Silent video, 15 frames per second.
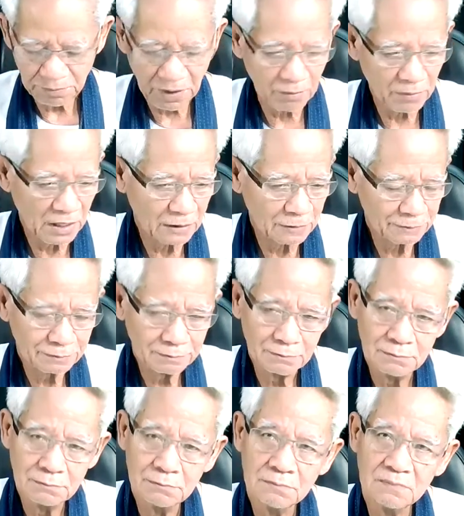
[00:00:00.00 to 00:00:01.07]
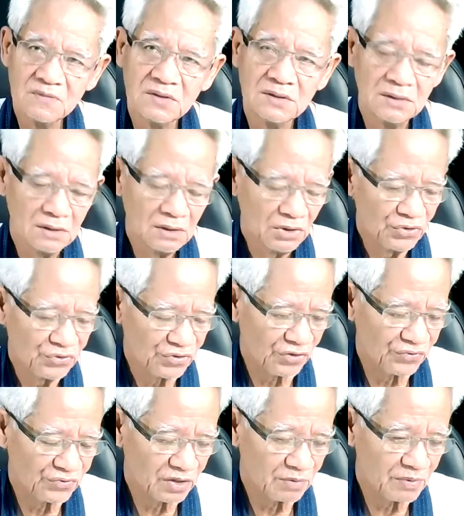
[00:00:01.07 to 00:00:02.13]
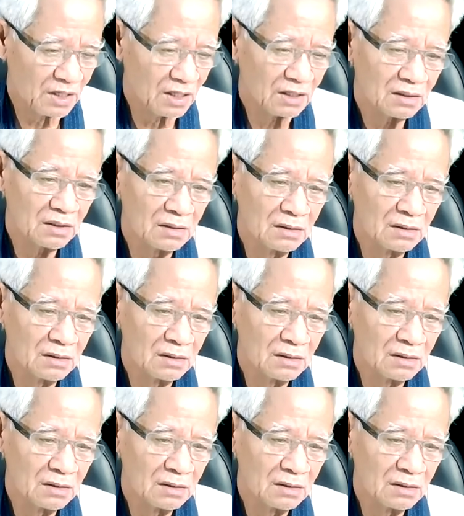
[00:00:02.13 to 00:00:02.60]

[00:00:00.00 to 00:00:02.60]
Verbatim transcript: ประมาณเจ็ดสิบเลยค่ะเจ็ดสิบนะ